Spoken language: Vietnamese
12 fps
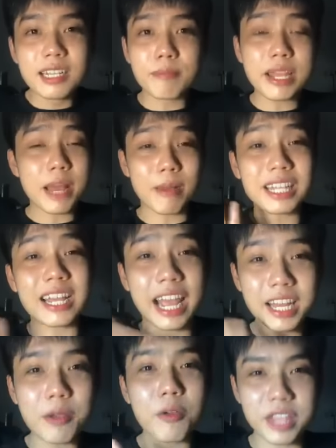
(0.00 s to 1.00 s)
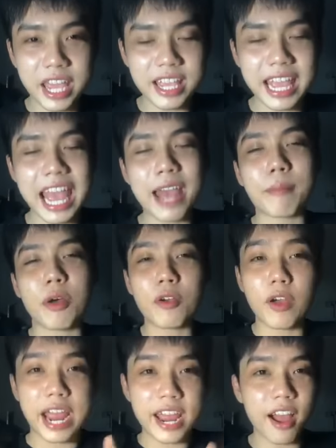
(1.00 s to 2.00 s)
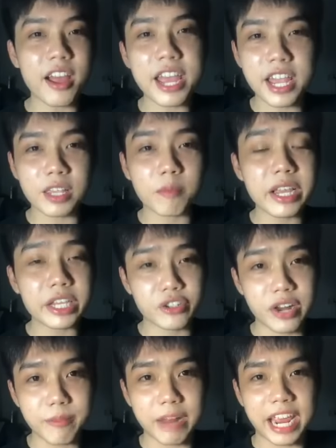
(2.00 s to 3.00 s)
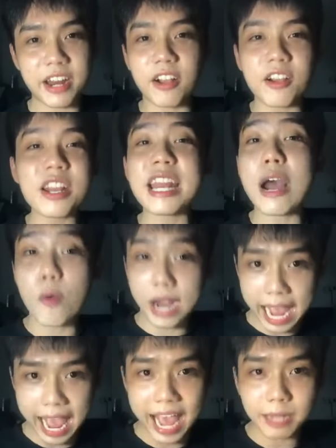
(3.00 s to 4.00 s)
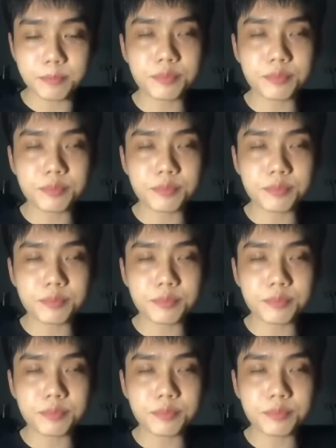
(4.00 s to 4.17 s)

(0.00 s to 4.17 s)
Bây giờ bà sẽ kể tiếp câu chuyện nha Mọi người hãy ở yên trong livestream này đừng có đi đâu cả